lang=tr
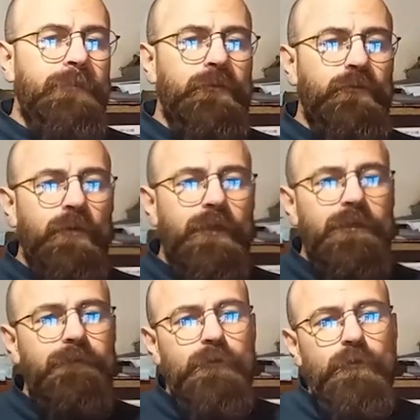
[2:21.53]
Bir
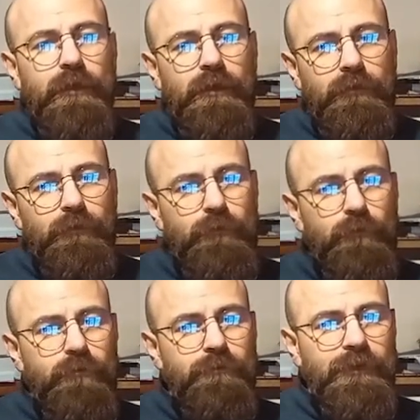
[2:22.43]
sonraki videoda
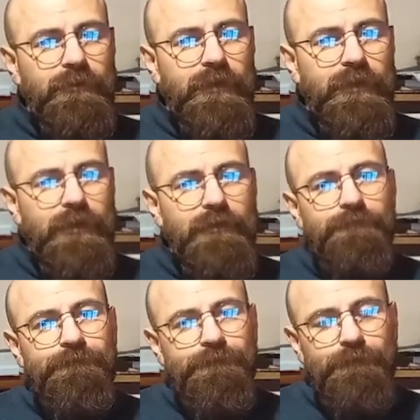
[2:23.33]
görüşmek dileğiyle.
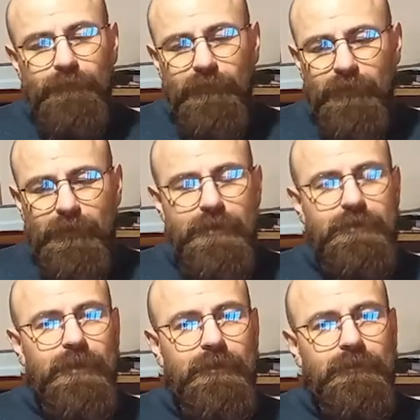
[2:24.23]

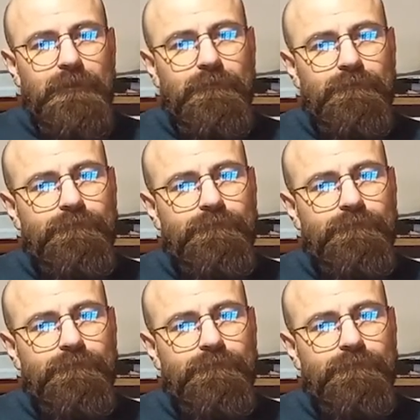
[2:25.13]
Esen kalın.